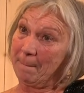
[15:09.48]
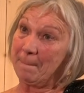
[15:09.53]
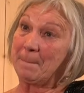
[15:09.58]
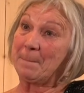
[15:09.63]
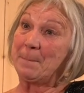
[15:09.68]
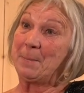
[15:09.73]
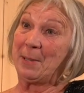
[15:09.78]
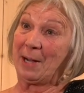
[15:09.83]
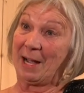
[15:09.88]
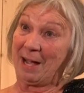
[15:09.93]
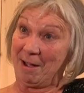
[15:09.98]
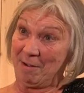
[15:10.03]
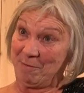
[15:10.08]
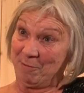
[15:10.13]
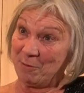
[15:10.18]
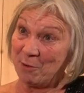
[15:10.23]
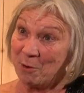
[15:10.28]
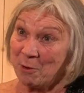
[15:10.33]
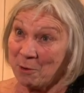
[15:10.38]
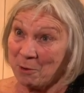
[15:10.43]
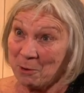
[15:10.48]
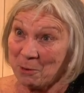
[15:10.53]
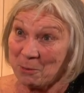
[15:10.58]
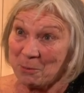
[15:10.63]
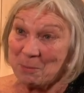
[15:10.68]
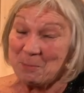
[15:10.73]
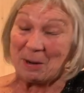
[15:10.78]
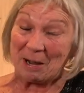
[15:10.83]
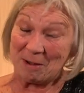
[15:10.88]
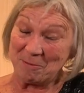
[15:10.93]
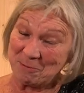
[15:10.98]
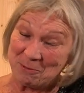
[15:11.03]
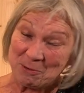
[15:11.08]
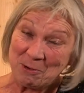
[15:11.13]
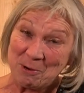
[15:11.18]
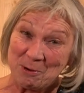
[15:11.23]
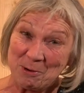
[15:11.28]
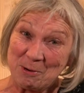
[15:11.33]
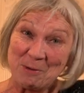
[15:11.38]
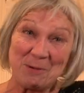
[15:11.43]
Bravo,
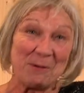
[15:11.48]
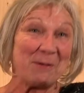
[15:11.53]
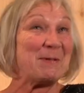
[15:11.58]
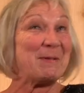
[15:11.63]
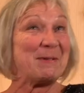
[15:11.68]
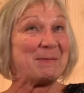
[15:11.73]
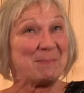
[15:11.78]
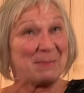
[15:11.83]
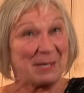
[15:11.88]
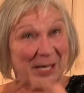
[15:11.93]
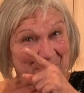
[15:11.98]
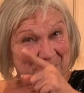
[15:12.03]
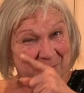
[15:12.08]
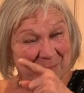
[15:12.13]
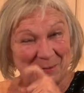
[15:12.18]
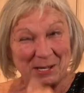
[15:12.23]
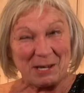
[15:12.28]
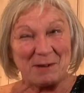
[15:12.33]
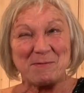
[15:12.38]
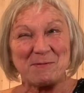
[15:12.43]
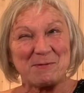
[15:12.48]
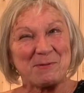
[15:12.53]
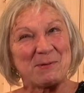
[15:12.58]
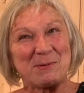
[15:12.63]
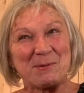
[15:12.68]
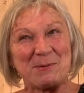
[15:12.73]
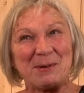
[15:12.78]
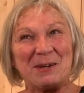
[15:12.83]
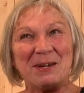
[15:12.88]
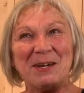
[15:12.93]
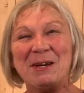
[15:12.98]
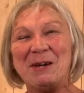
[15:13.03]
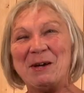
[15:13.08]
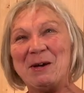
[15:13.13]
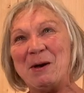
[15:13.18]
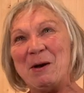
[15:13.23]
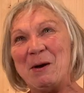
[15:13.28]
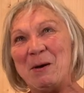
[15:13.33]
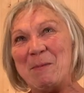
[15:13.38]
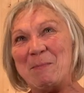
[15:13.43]
bravo, bien, bien vu.
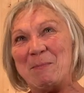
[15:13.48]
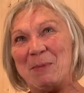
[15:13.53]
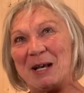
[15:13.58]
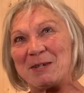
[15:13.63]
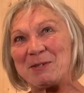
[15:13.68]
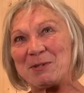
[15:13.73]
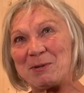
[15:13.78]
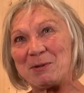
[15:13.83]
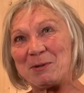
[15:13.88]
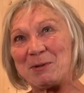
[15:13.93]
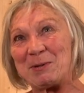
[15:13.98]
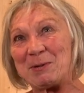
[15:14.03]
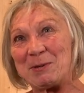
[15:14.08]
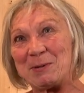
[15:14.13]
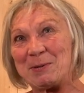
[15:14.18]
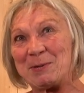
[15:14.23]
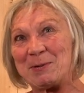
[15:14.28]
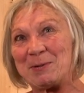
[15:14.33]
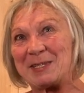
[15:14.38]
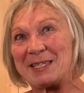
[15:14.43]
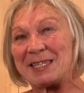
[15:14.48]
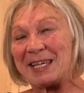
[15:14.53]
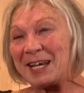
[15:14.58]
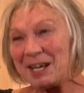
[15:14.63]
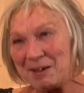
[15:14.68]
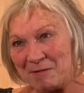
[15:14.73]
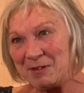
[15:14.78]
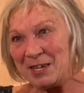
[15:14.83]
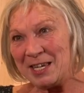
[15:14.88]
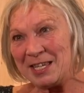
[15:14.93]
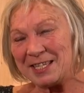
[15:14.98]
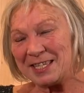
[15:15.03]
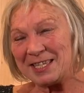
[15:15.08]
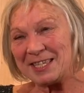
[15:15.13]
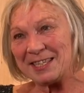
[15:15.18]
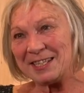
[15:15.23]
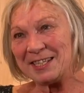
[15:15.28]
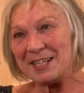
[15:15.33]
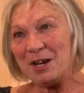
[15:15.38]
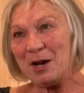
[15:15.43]
Parce que très
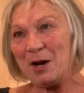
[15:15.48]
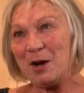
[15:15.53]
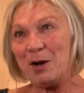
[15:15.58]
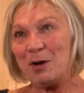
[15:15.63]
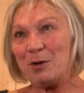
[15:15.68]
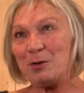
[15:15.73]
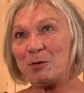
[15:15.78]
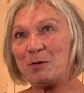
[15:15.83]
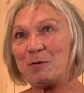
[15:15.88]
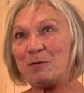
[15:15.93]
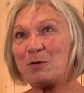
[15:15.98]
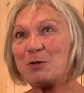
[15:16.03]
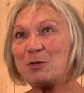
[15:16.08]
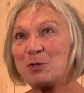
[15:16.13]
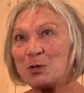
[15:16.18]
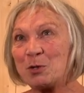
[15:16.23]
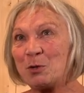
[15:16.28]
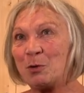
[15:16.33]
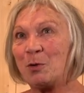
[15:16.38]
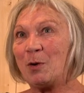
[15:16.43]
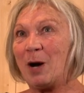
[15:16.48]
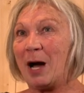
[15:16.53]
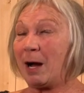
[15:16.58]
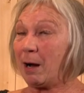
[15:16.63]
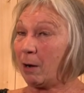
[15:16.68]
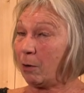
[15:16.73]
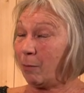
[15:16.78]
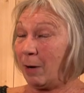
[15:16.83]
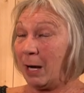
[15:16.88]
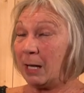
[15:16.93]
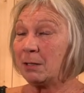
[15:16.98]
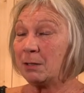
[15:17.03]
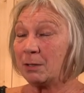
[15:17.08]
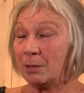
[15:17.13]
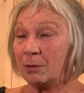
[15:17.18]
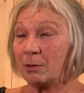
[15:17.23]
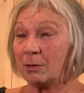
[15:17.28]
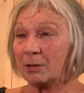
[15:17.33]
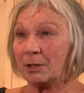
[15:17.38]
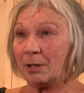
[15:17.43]
vite, nous faisions à Rouen,
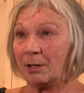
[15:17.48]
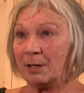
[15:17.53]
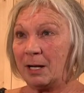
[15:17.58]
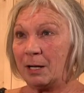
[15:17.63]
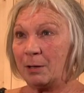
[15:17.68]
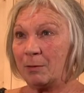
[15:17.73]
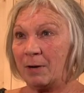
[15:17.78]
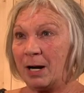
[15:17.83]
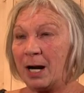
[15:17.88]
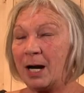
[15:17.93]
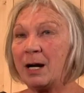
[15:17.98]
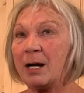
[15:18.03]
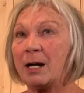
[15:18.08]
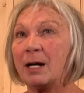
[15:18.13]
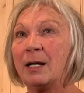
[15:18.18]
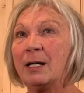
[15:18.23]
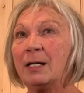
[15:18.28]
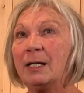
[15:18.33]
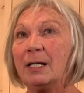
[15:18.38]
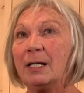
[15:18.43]
donc dans la Loire,